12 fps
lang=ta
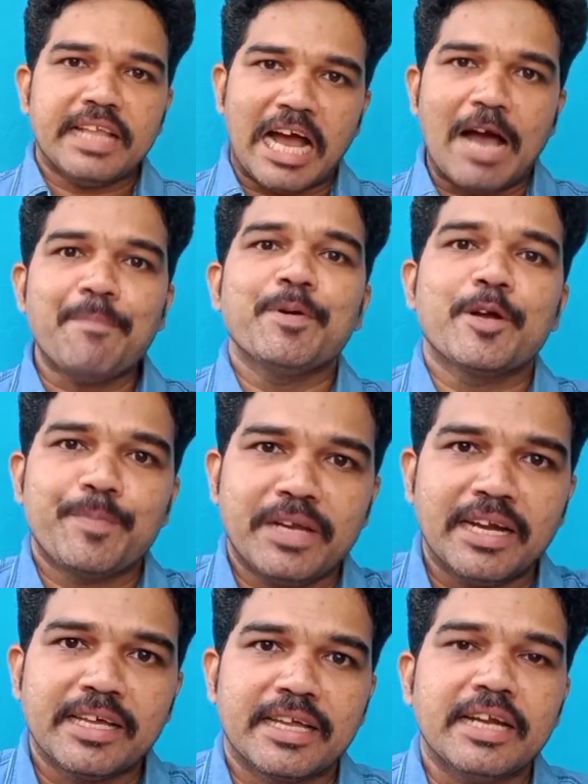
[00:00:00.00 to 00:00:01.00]
இந்த ஆப்புக்கு
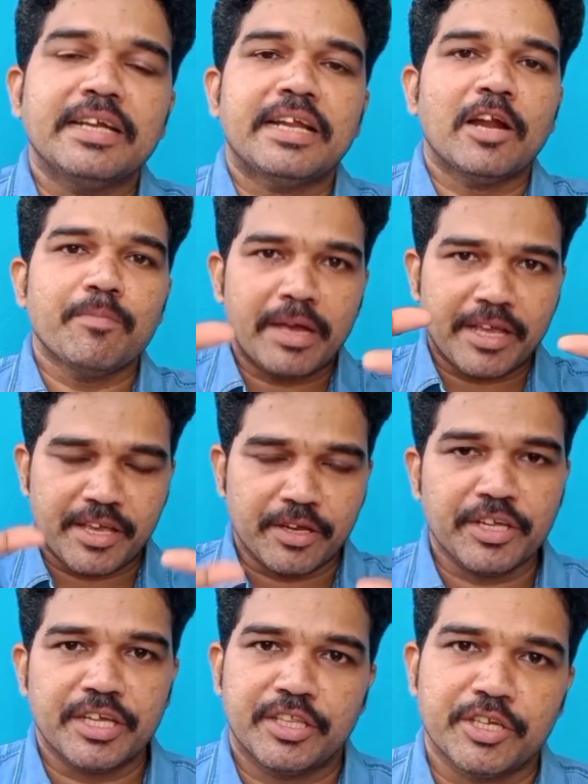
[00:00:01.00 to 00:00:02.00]
பின்னாடி இருக்கிற நான்
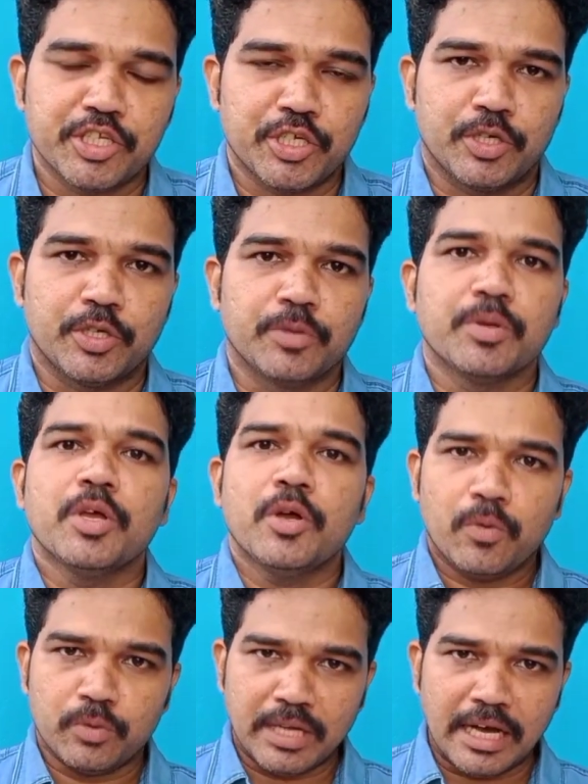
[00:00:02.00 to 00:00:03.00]
பேங்கிங் நீங்கள் தெரிஞ்சுக்கணும்
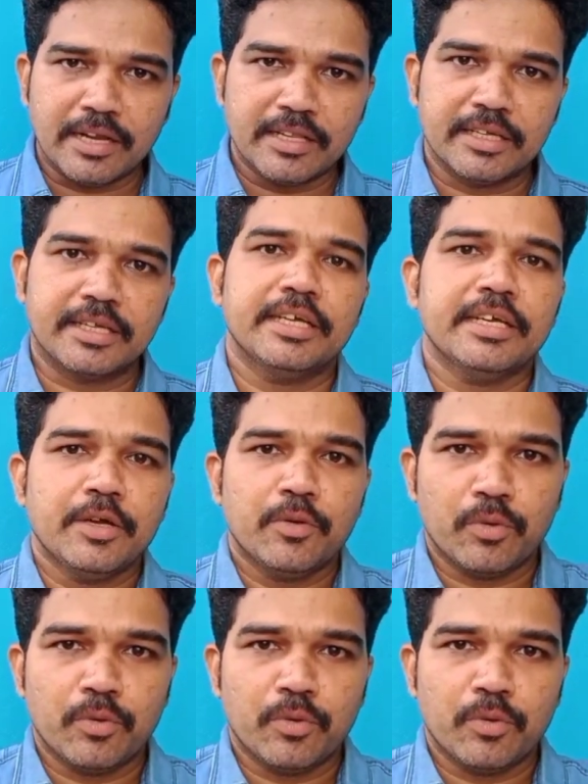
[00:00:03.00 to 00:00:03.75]
உதாரணத்துக்கு